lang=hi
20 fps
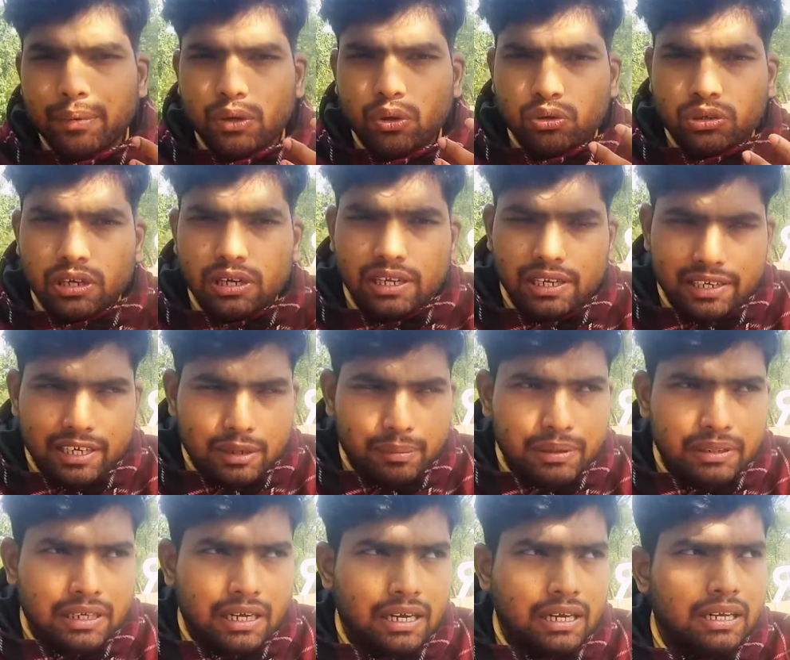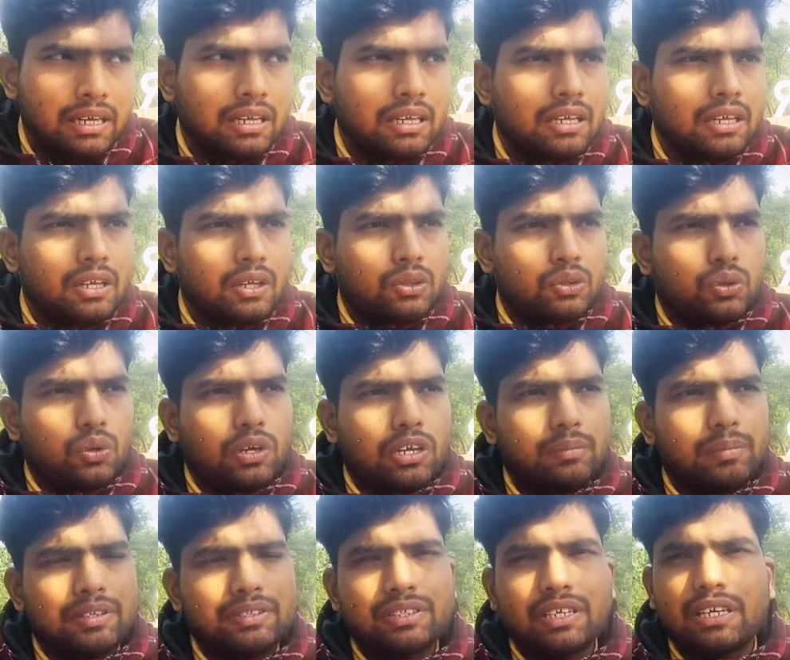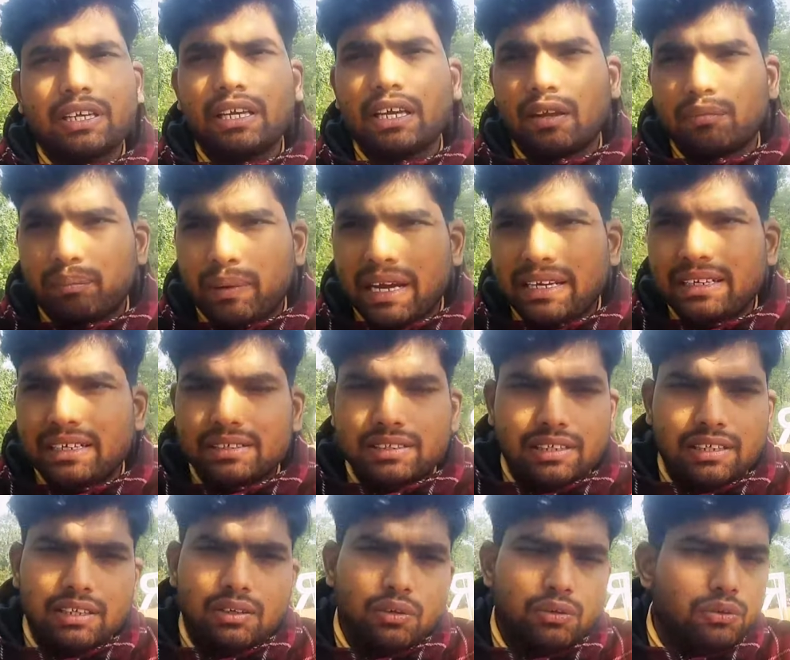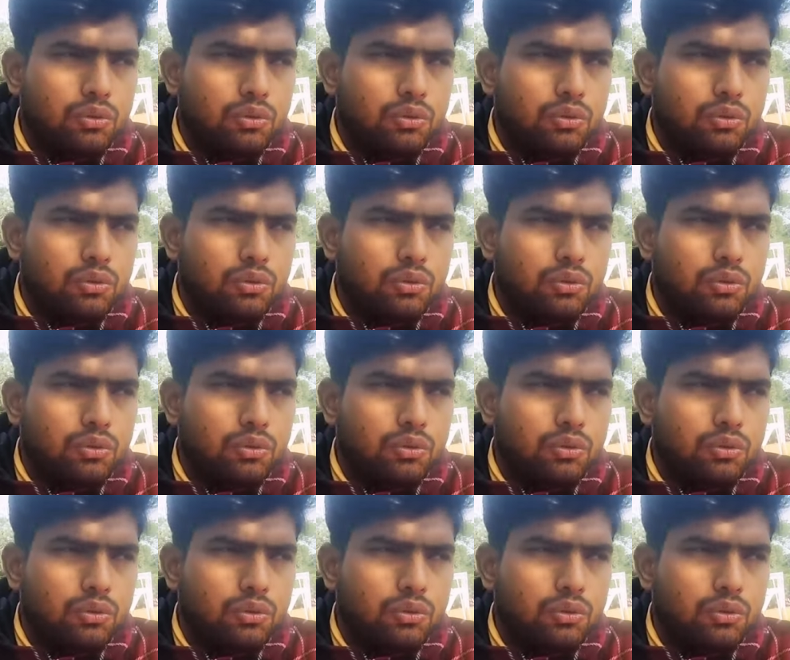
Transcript: पे डॉक्टर लीनियंट भी था तो एक बच्चे की माइनर थी